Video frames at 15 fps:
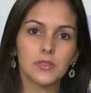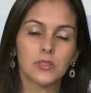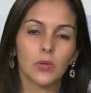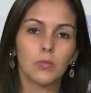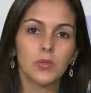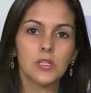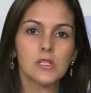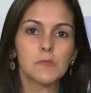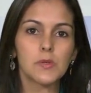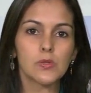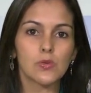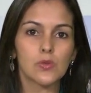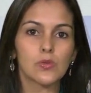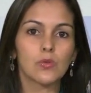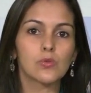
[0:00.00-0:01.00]
Então muitas
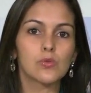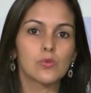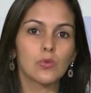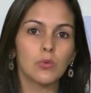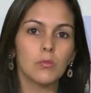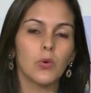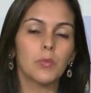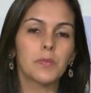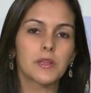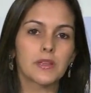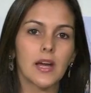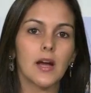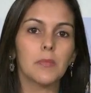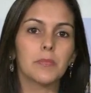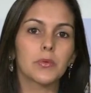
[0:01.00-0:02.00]
pessoas costumam
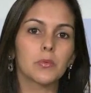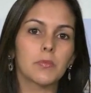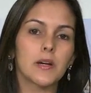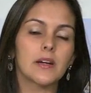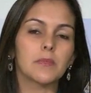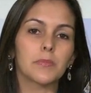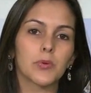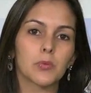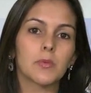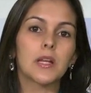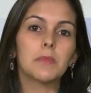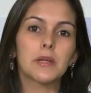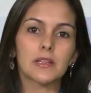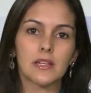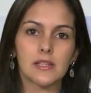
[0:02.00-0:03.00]
optar por uma, por uma
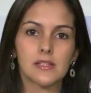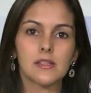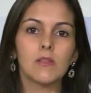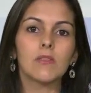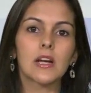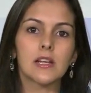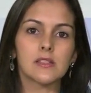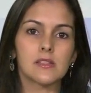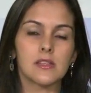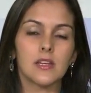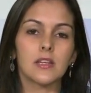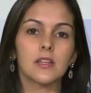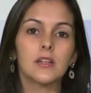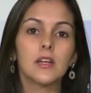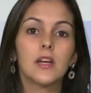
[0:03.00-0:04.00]
alimentação
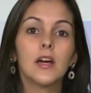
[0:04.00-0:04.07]
caseira